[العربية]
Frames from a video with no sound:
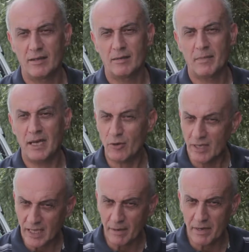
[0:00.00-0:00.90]
مع انه
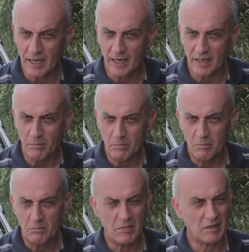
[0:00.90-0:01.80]
كنت حب العلم
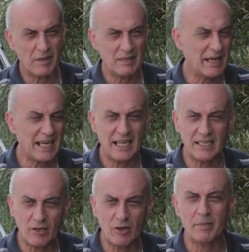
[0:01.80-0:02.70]
بس ما كان
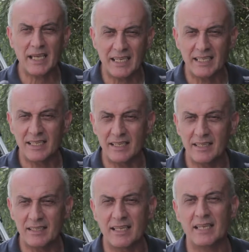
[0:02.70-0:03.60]
عندي رغبه
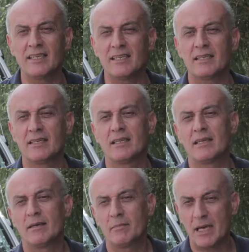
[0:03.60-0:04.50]
يعني دني
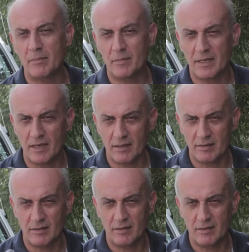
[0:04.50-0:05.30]
بقلب المدرسه